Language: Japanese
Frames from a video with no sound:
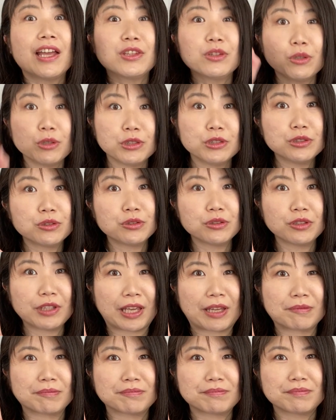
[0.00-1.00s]
ということ
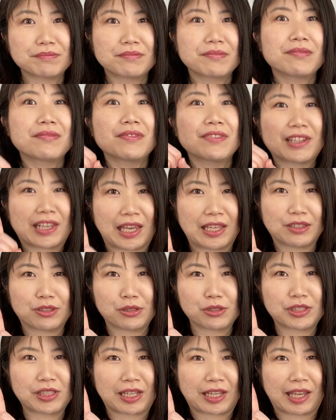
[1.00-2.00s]
で、検
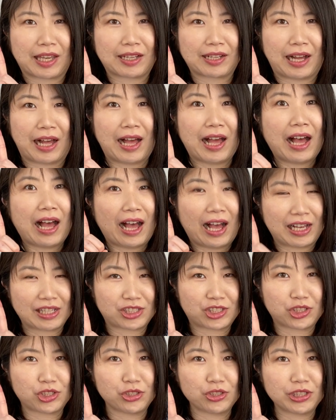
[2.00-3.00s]
討した結果、
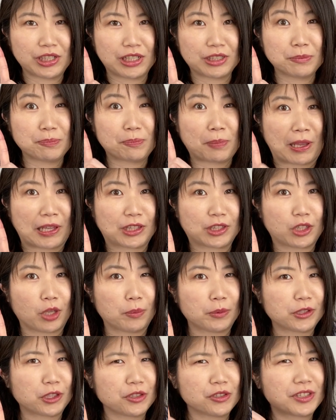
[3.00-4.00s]
8種類ある
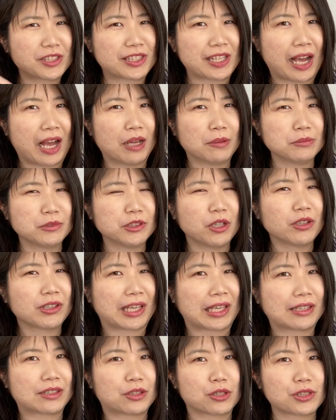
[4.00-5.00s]
ペットボトルチャームを
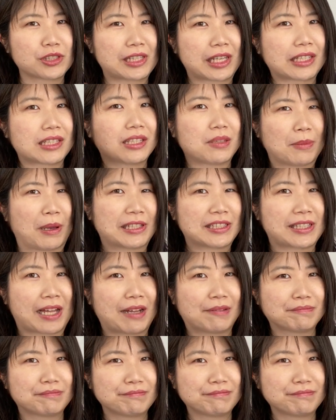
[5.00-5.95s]
ゲットしてきました。